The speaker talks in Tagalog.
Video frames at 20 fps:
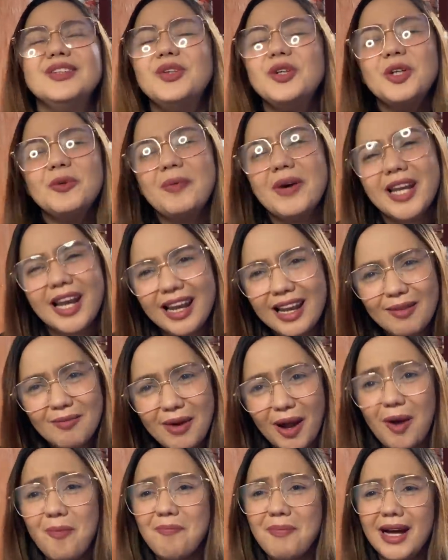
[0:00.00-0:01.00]
siguro para lang
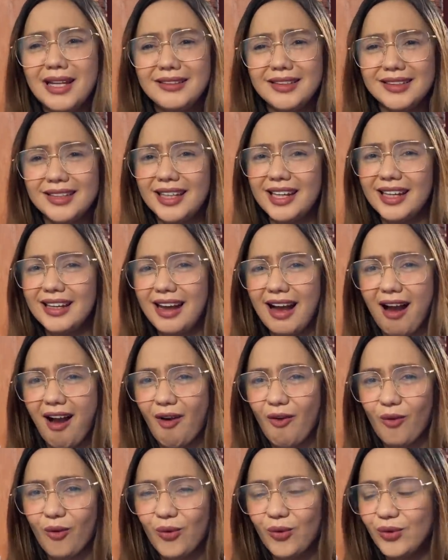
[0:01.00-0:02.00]
makampante
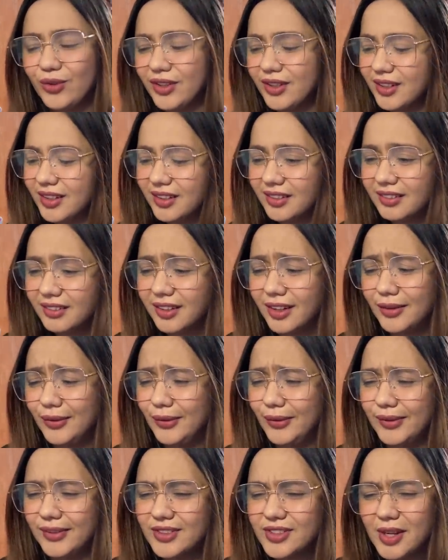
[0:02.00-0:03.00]
talaga ako.
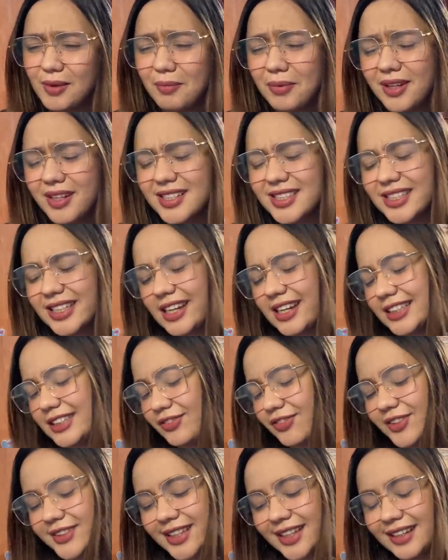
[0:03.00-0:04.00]
Ganon. Siyempre,
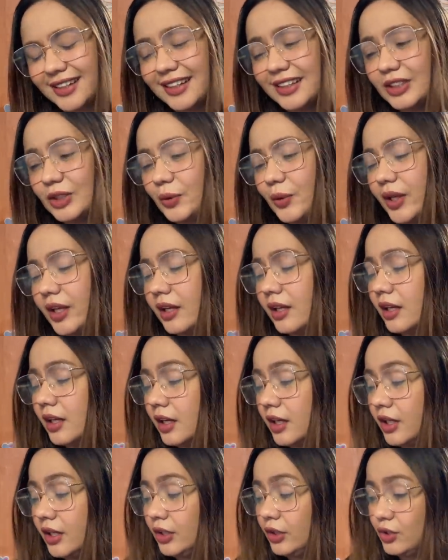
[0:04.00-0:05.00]
stressful talaga to eh.
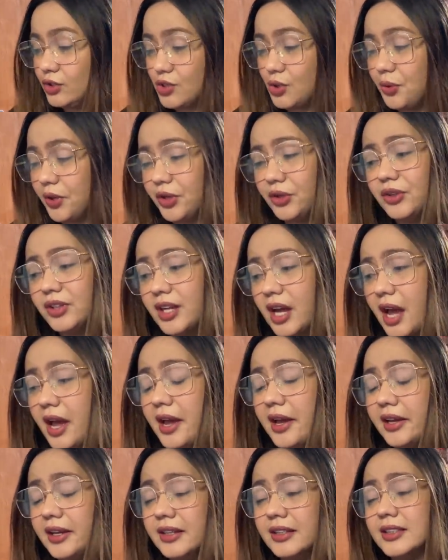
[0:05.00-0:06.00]
So, ayun
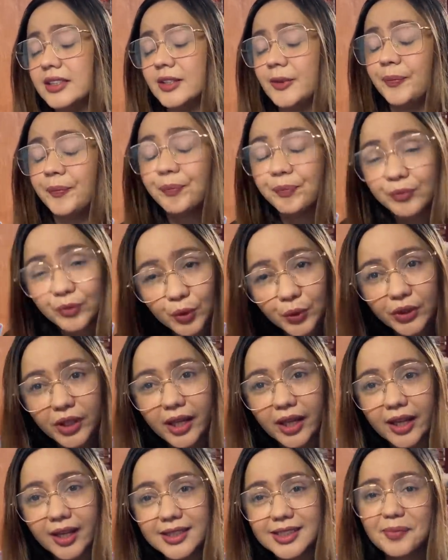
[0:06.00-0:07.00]
guys.
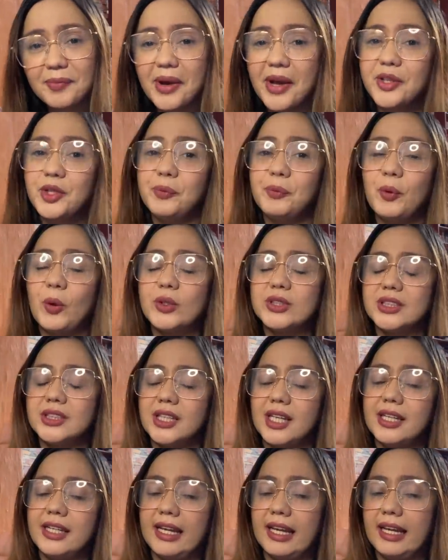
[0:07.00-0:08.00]
Today, samahan niyo po ako sa
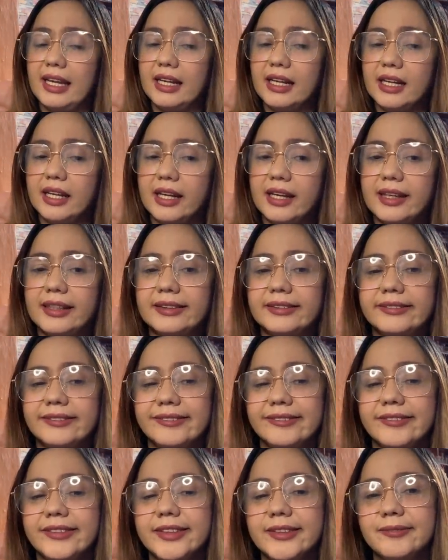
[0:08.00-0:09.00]
talyer and
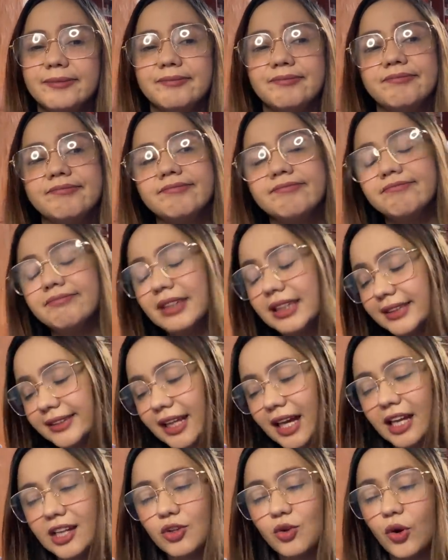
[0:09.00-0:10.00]

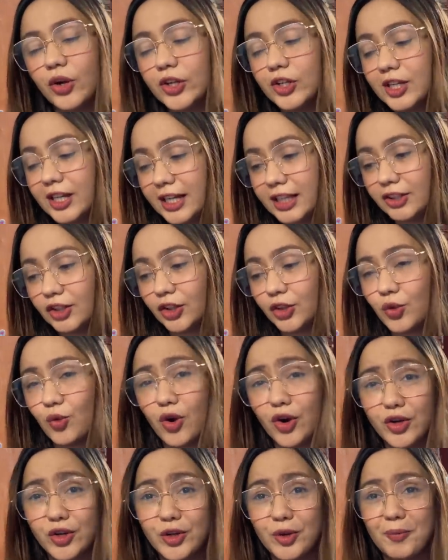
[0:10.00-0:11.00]
Malitaan ko kayo later kung
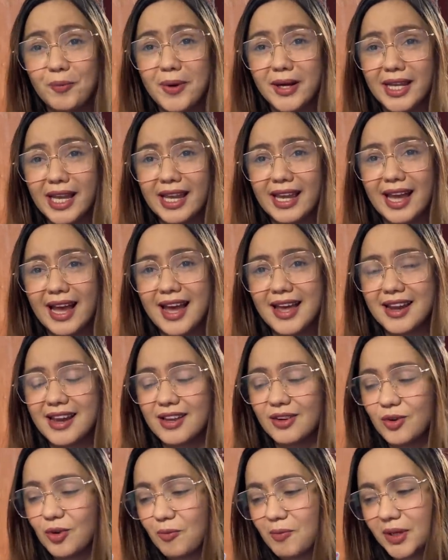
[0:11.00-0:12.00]
ano yung
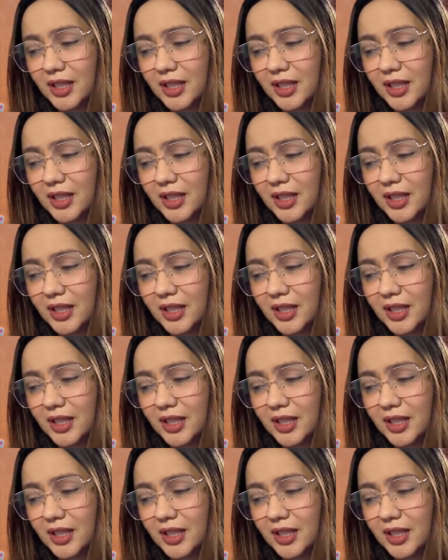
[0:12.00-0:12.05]
mangyayari, kung